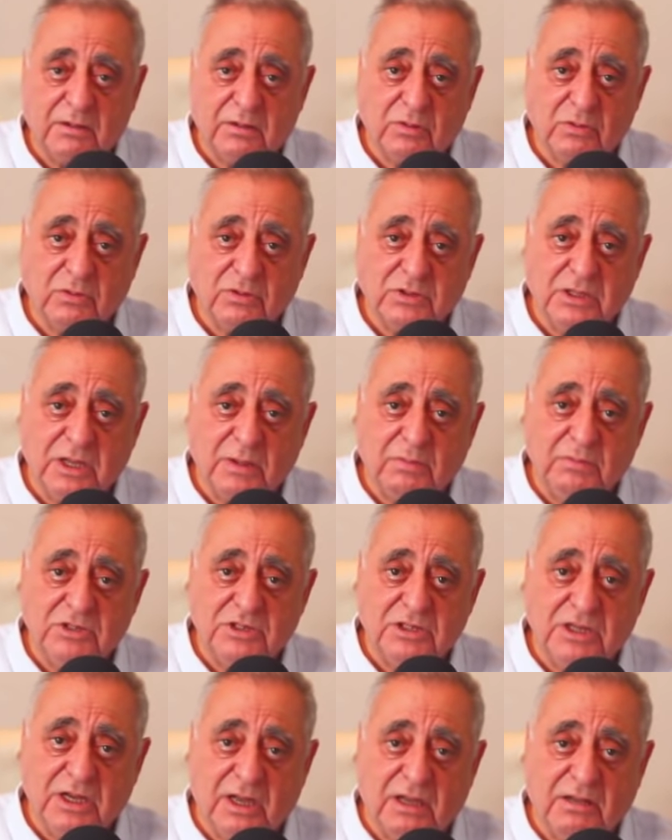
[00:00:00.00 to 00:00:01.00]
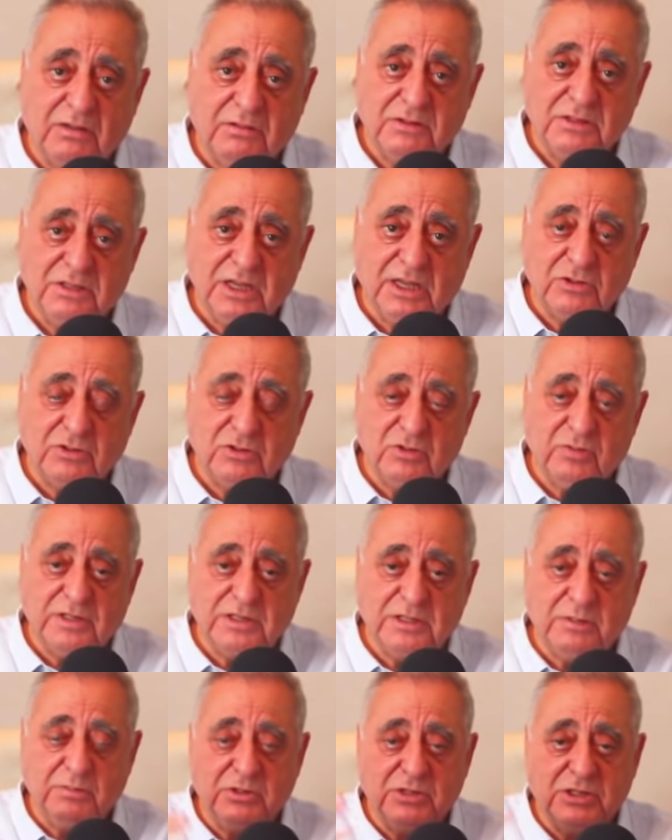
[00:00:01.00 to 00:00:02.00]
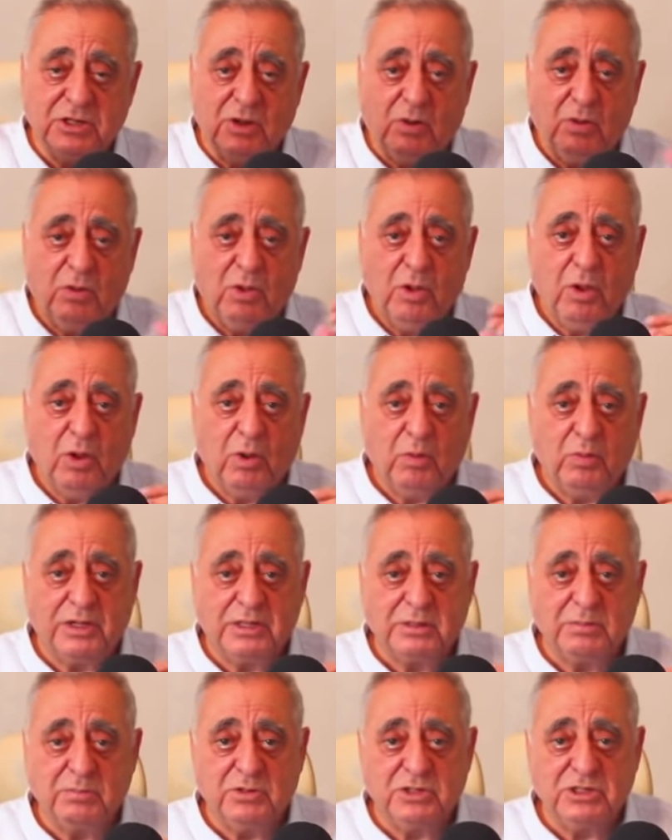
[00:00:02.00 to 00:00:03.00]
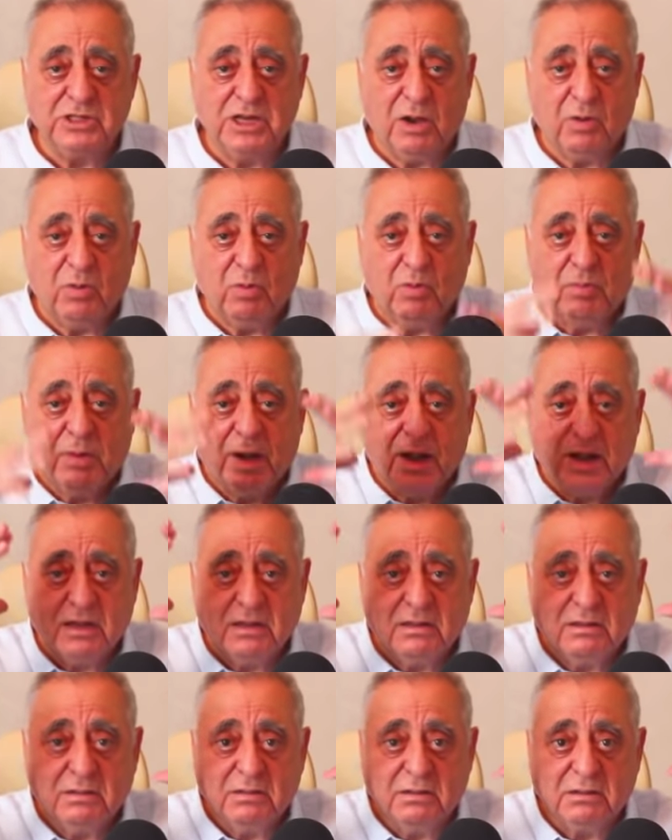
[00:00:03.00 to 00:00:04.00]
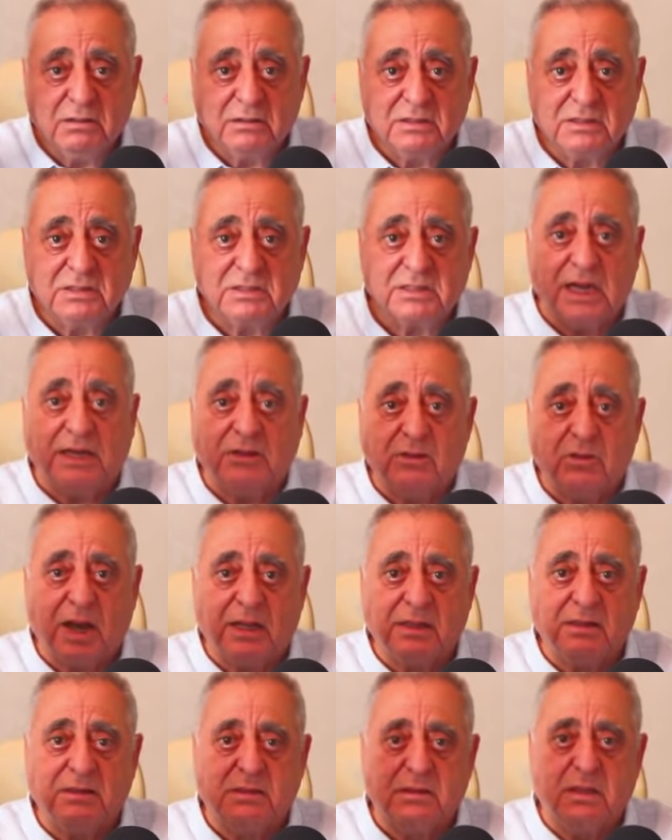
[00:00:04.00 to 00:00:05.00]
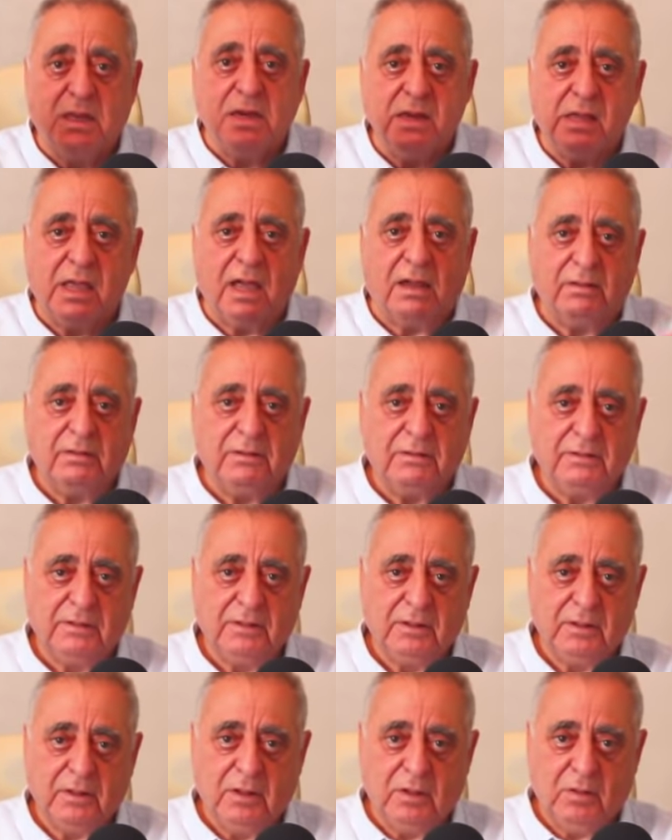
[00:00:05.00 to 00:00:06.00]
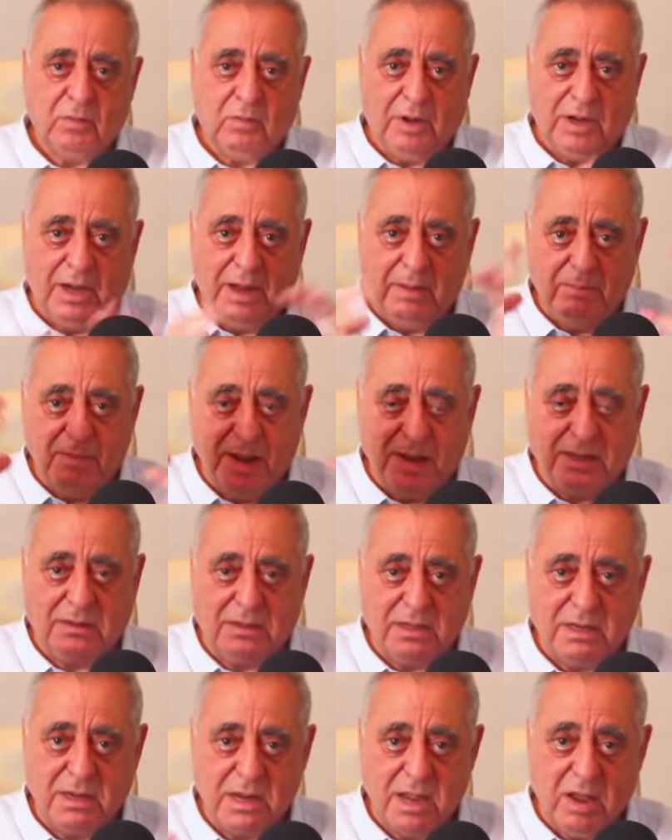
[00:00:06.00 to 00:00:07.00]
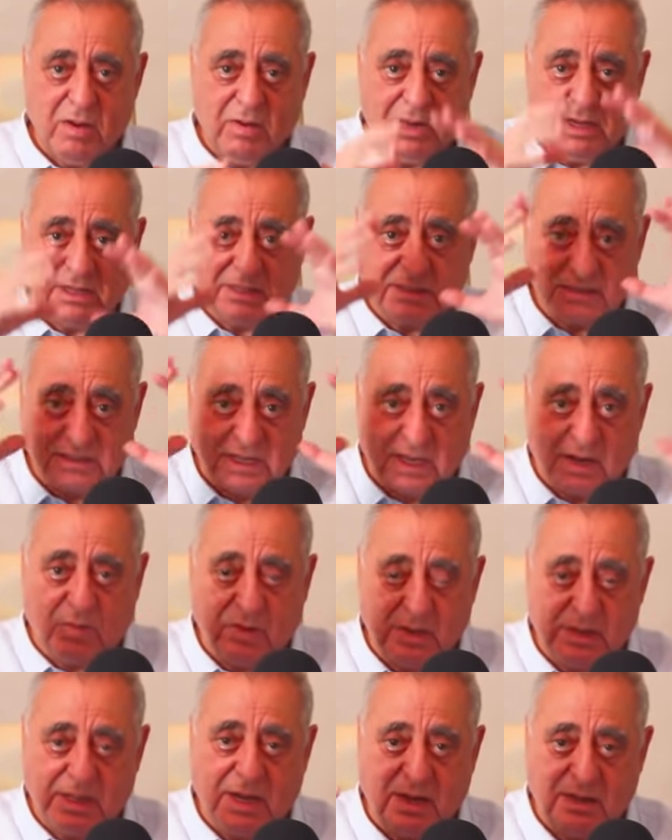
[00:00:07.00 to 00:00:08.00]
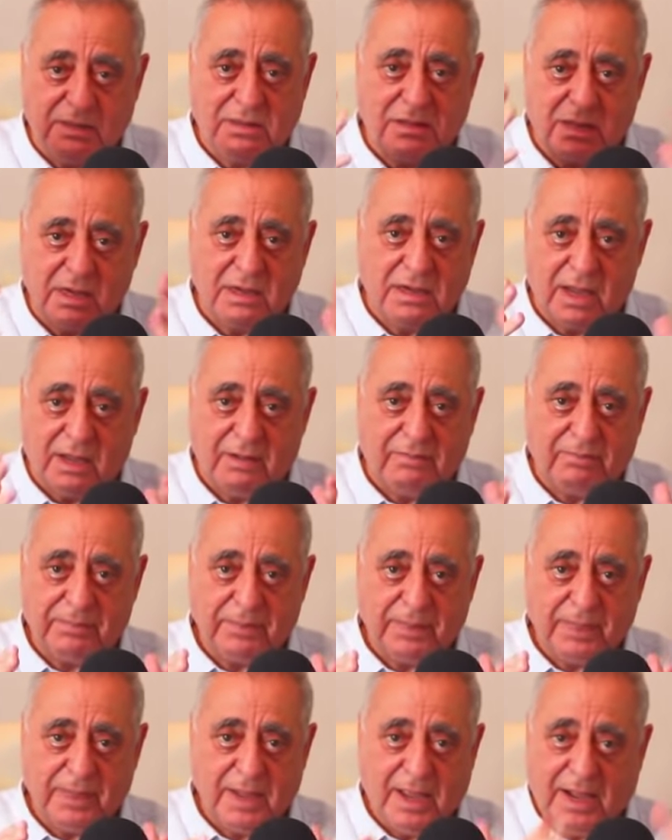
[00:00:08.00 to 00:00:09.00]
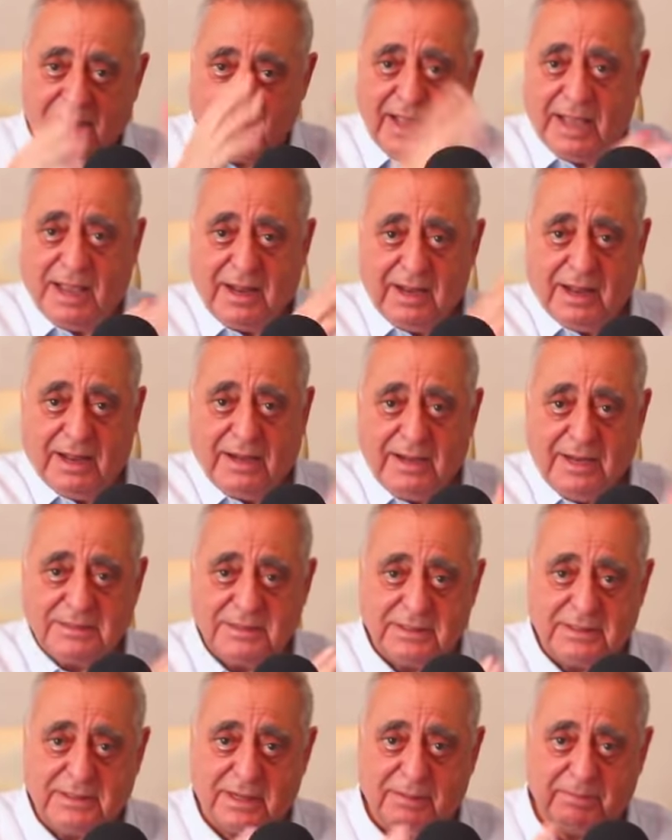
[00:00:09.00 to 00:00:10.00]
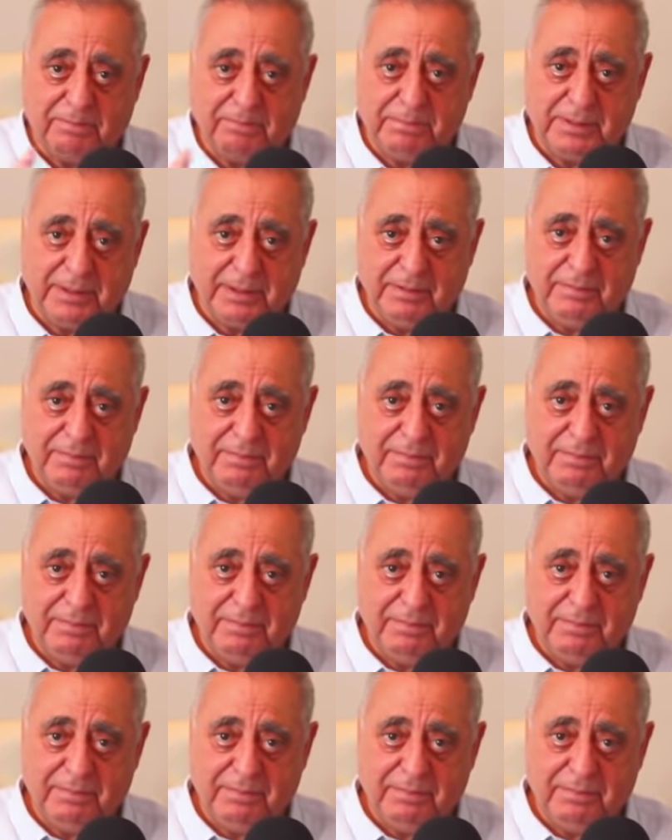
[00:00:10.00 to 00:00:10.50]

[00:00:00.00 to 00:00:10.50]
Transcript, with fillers: روسيا من جهه الاتحاد السوفيتي من جهه الولايات من جهه وباغيين تسيطر على الدنيا وعلى مال الدنيا وعلى الثروه ديال الدنيا هكا خلقنا السيد ربي